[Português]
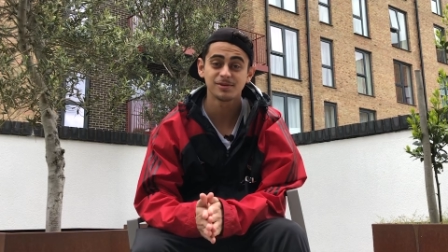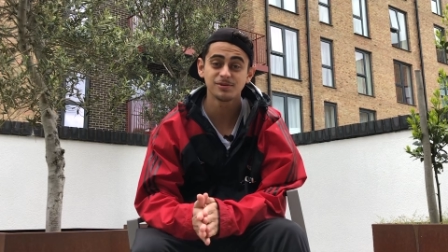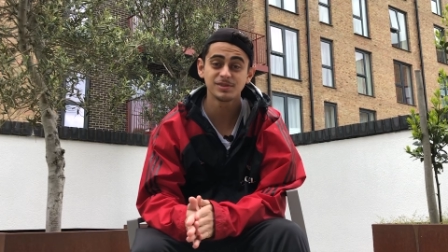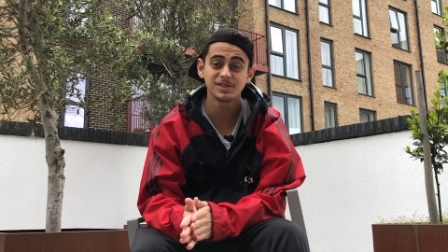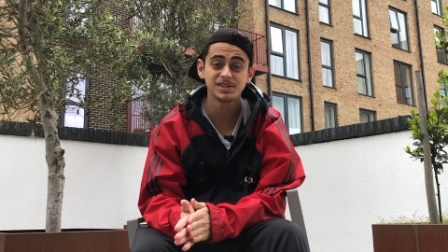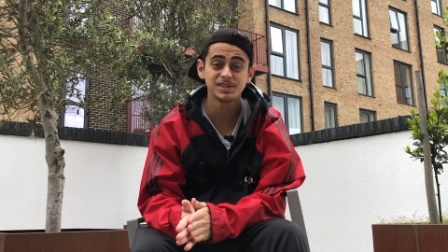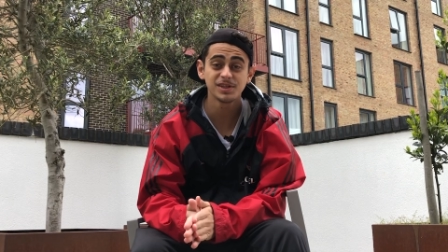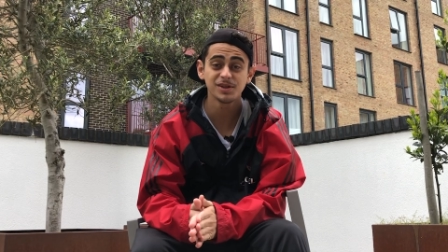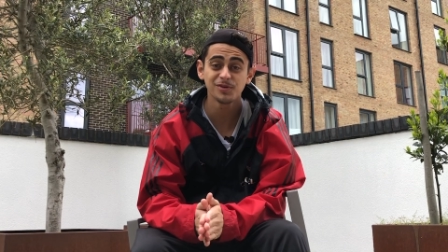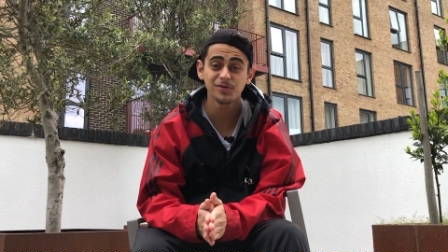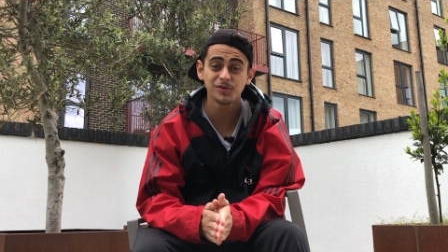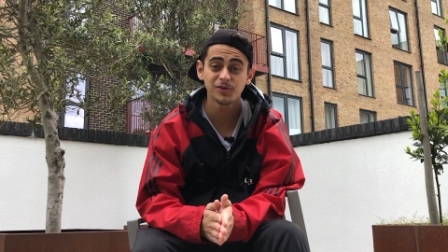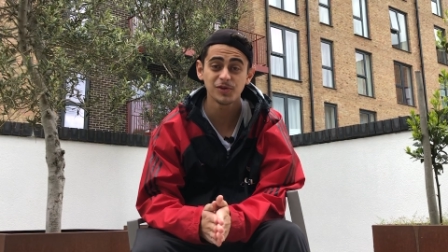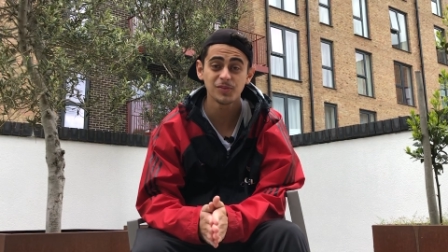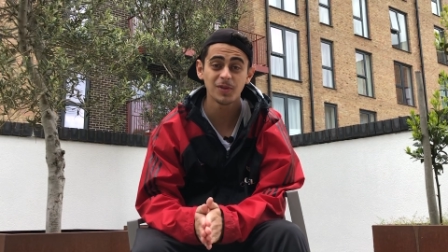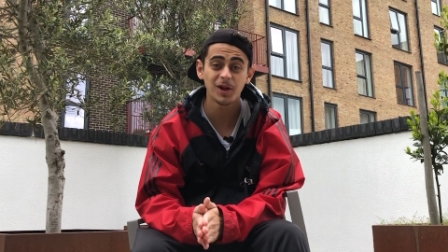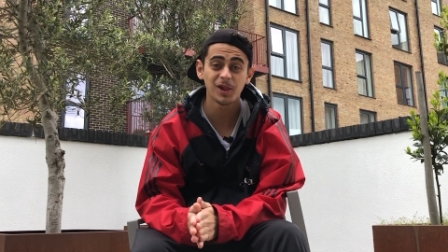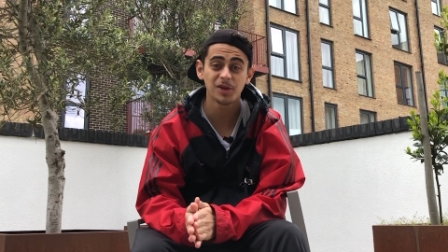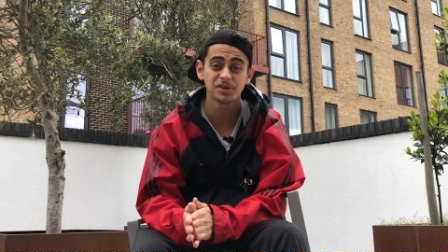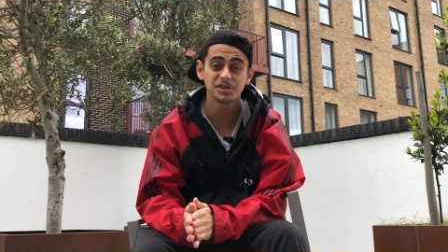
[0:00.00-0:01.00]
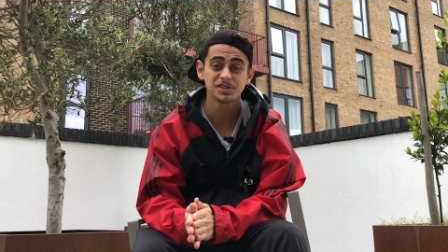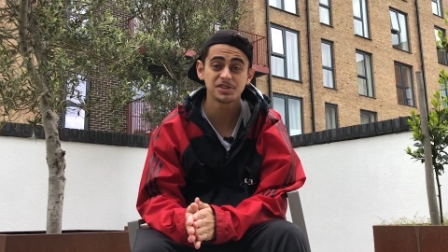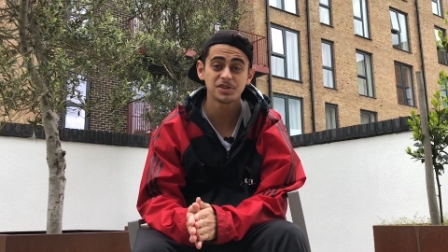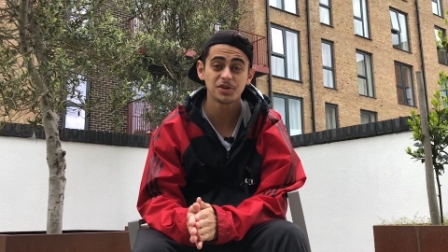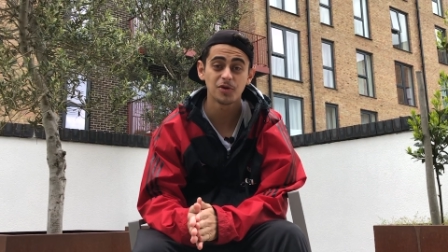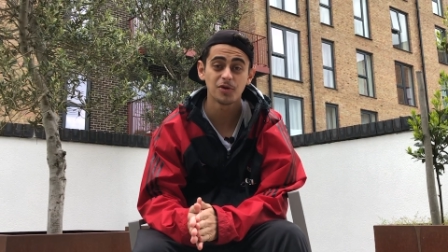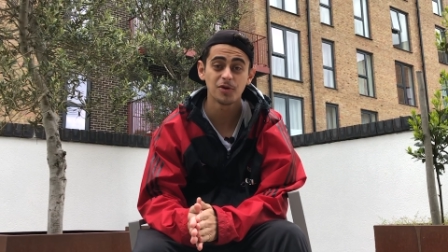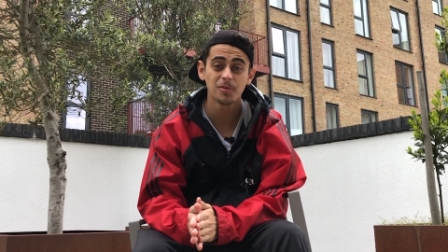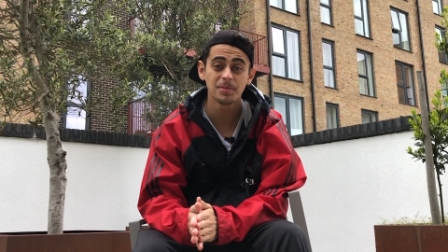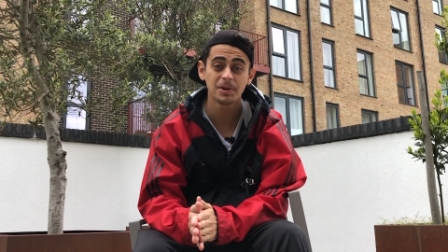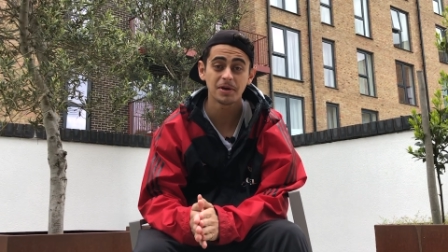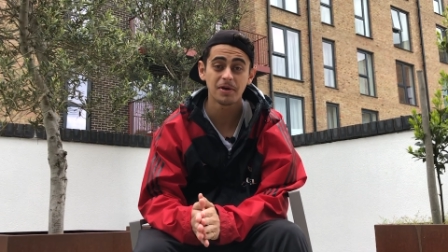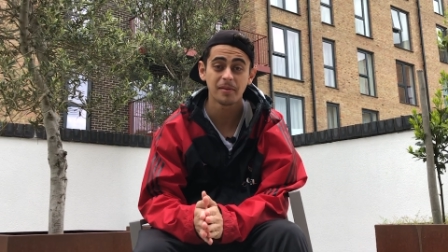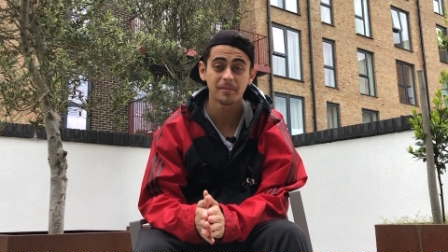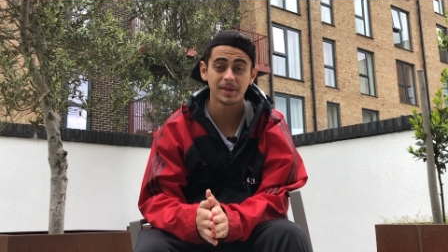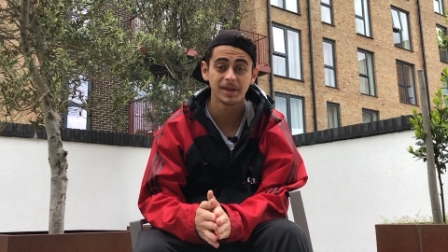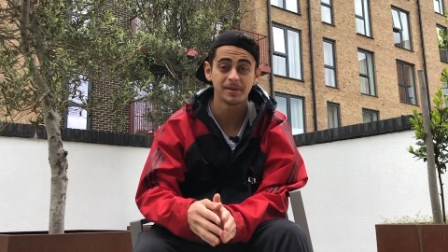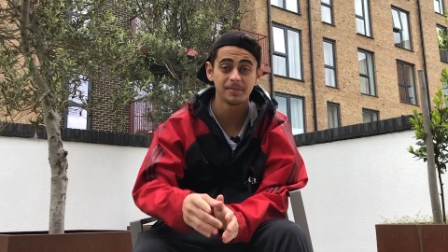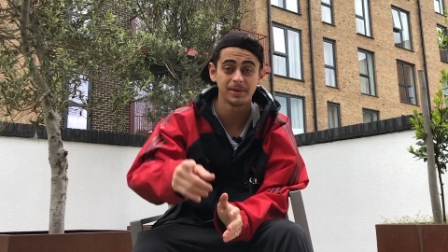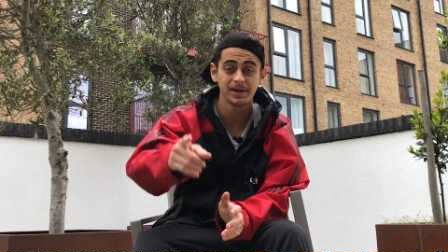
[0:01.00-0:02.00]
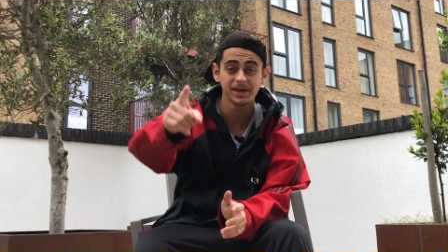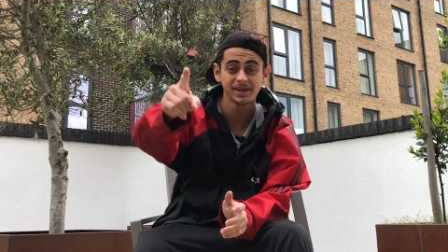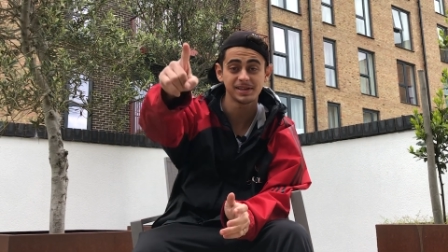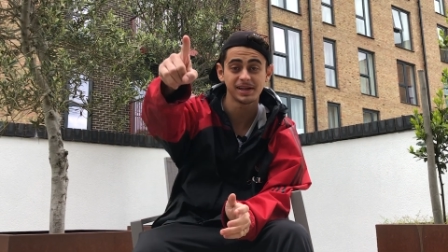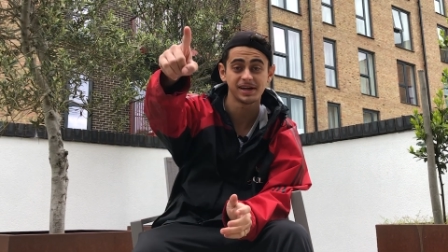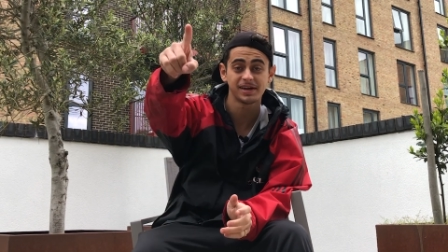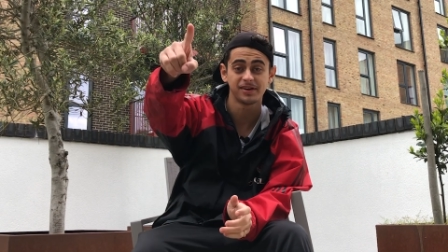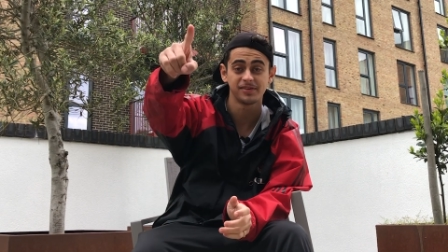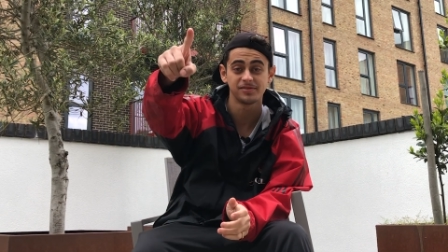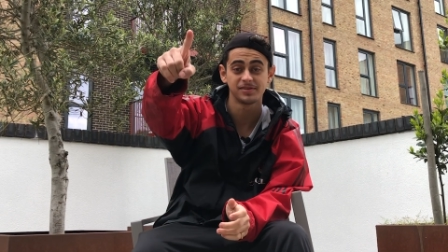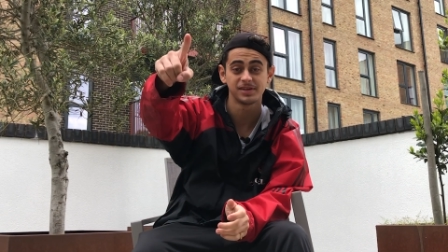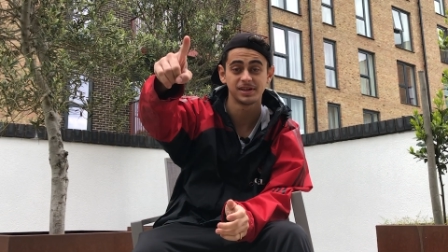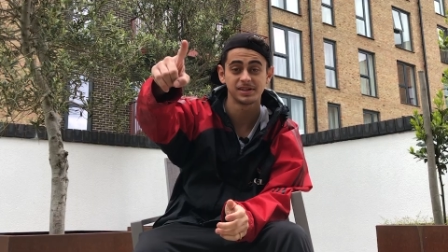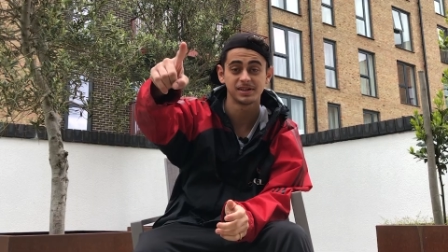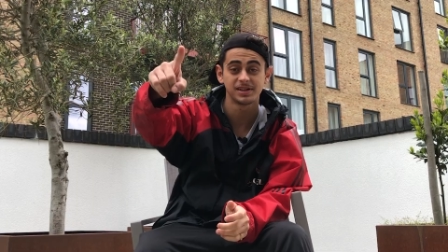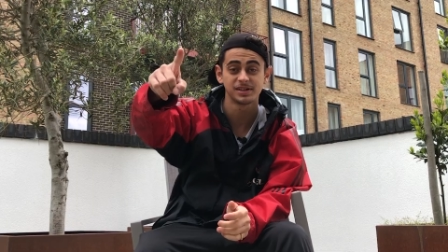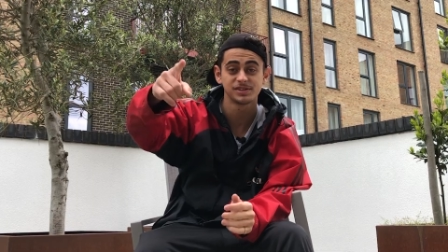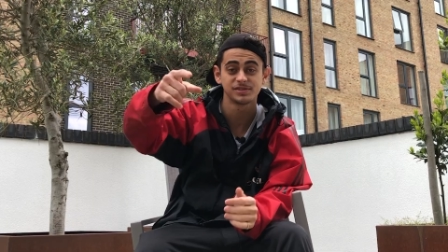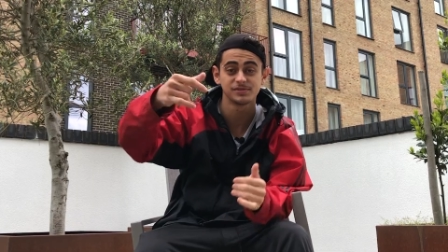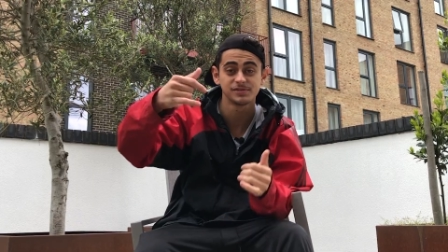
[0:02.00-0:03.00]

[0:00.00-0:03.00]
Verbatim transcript: Um dia eu fui numa loja de roupa com a minha irmã, que tá gravando atrás de